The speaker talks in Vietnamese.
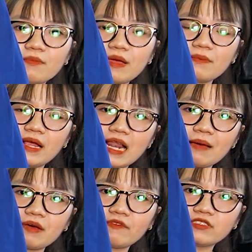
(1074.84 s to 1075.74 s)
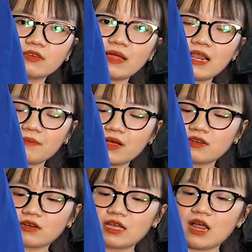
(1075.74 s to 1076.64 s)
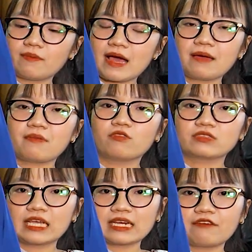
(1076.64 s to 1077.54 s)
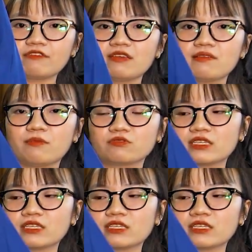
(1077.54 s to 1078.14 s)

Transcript: một mét bảy mươi lăm ạ và dưới bảy mươi lăm cân được kết hợp hai màu xanh navy và màu